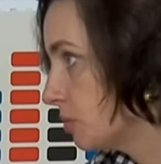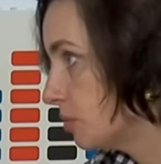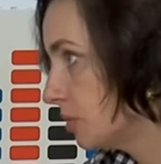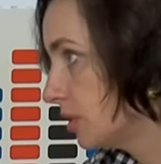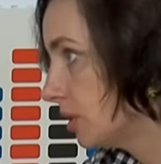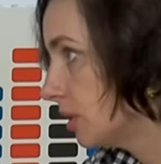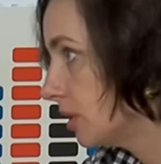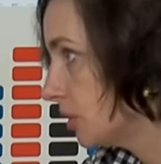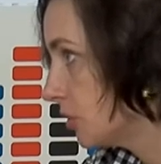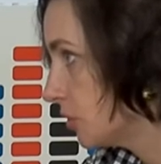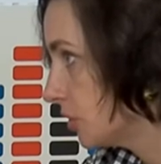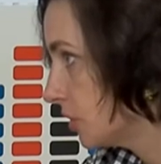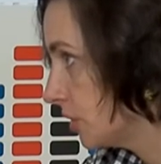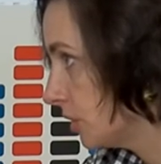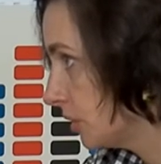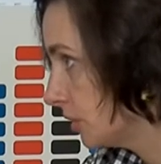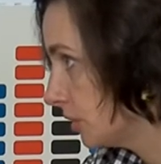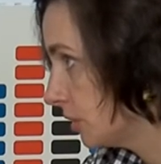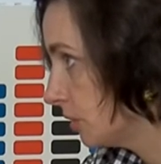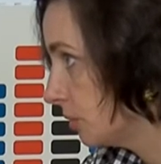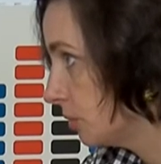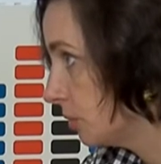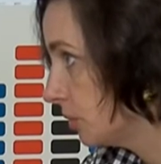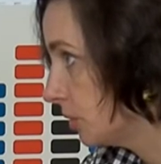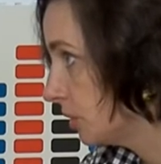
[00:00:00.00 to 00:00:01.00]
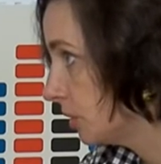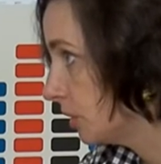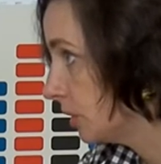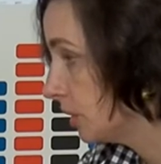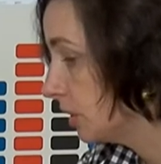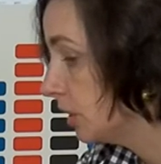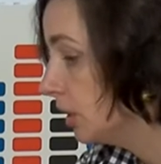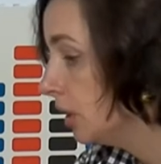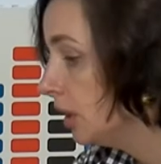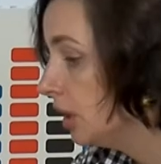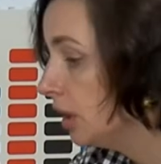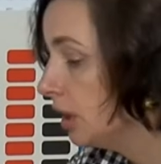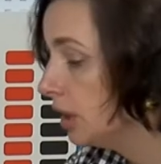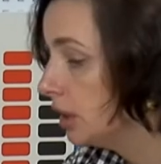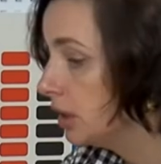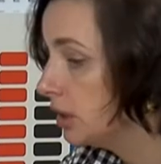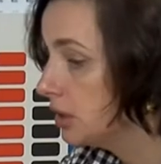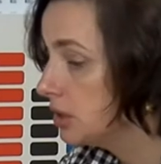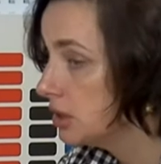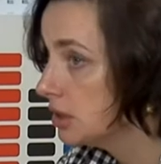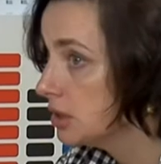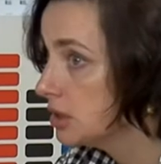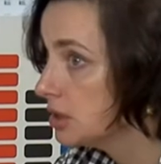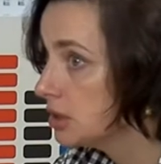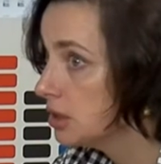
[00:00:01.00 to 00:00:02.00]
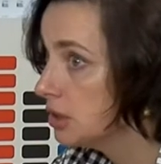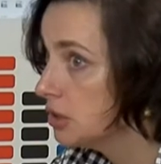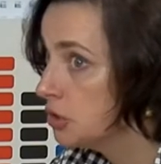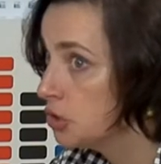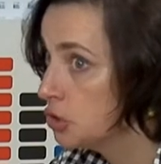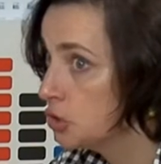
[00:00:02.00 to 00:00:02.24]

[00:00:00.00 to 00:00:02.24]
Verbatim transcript: предложение какое-то. Единственное,